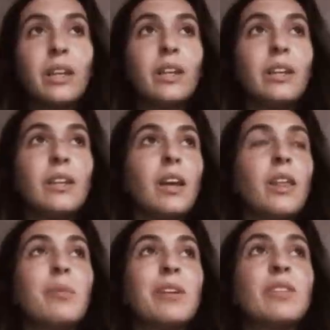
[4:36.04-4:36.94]
y
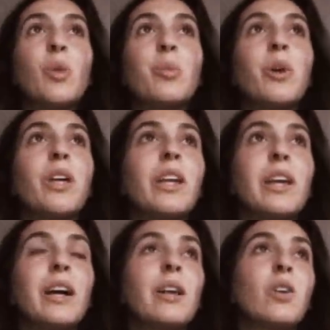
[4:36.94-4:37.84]
además si lo puede
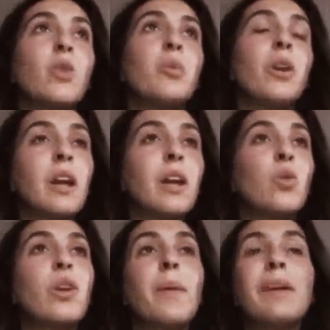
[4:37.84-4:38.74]
ligar como
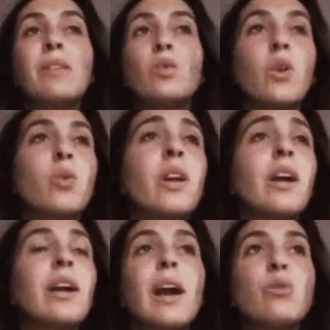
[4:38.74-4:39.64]
algún evento, alguna
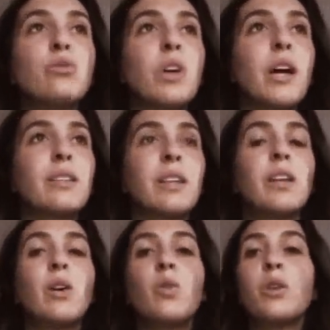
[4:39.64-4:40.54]
causa que
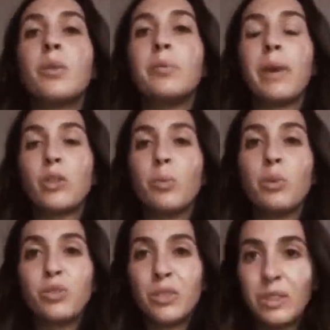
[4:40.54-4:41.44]
tenga un impacto
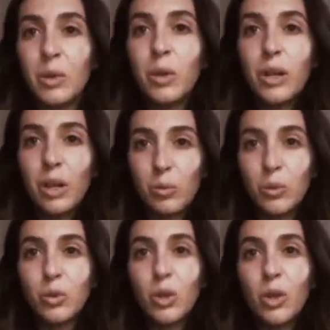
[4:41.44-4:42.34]
positivo en el
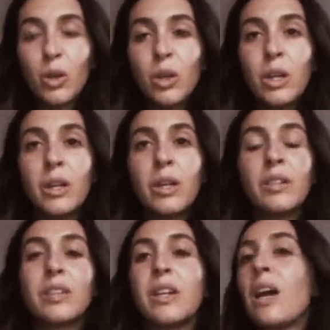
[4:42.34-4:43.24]
mundo,
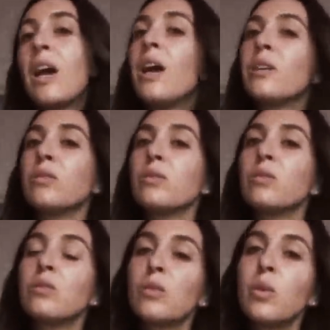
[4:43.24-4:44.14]
sería
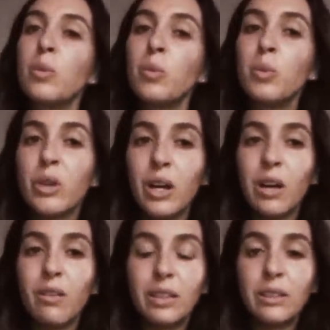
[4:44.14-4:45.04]
como muy
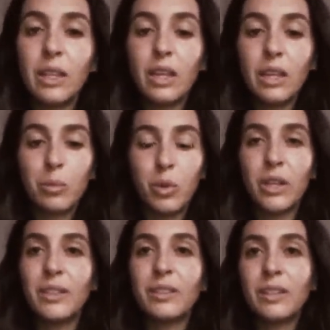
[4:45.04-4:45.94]
relevante y
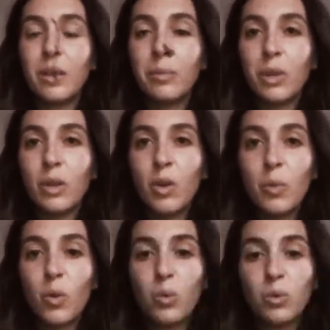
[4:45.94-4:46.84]
podría ser también
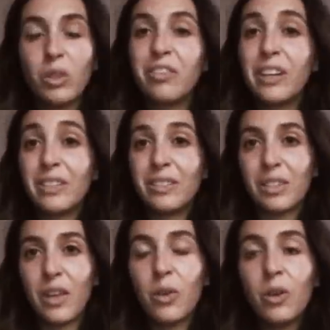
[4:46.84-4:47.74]
como un
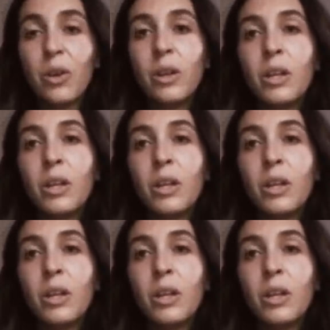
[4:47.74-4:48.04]
diferenciador.